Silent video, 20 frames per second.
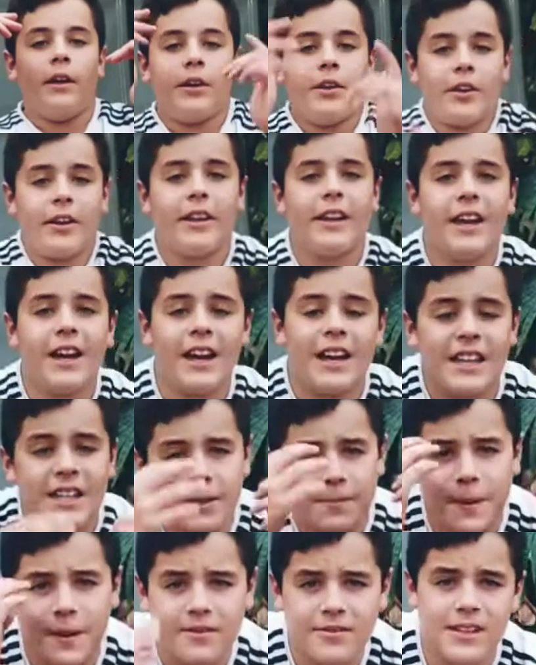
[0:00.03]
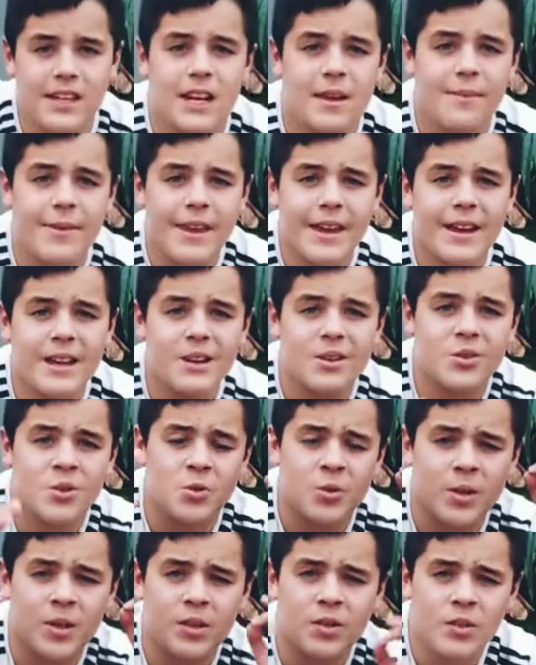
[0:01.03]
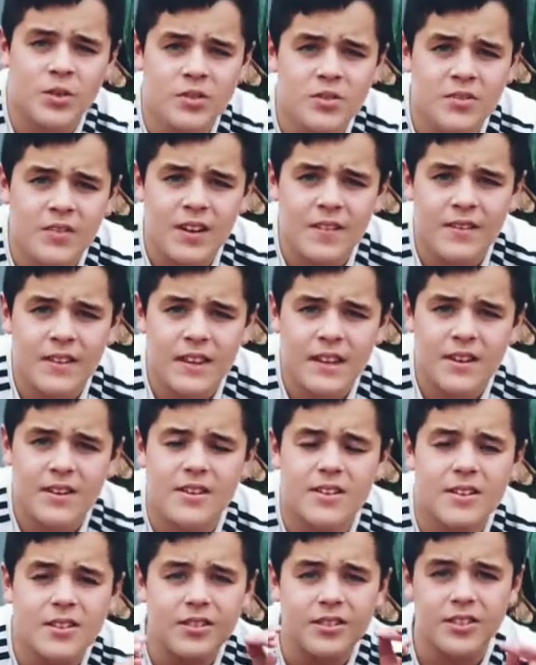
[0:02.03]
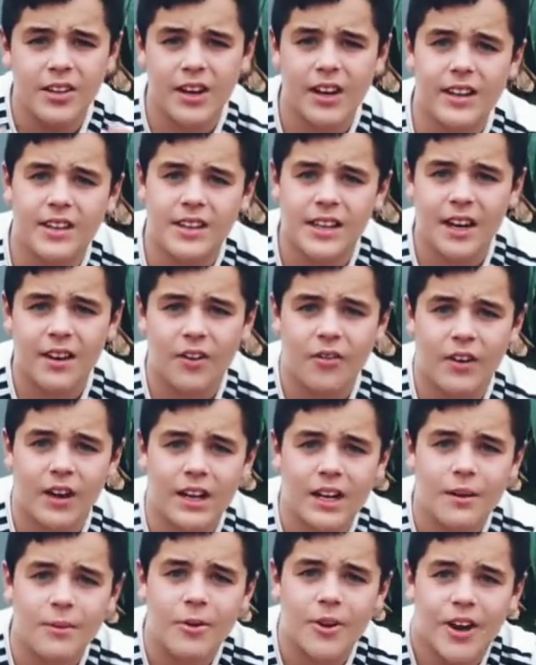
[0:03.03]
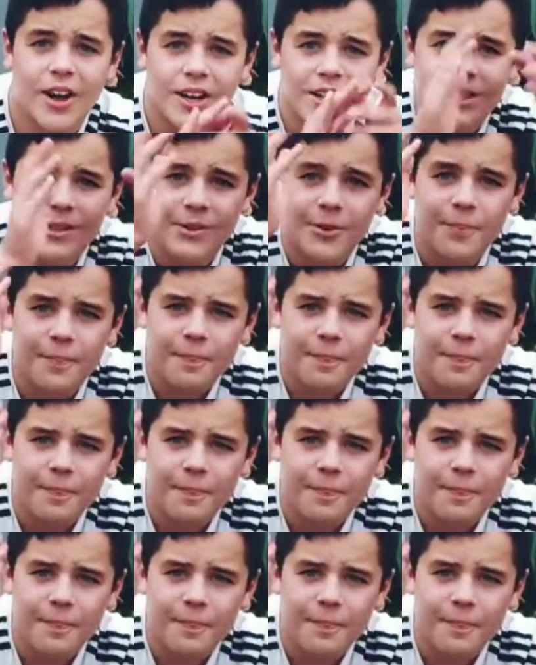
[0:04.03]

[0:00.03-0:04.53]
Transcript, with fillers: Yo les gars, j'espère que vous allez bien. Aujourd'hui, toute nouvelle vidéo dans laquelle on va clairement réagir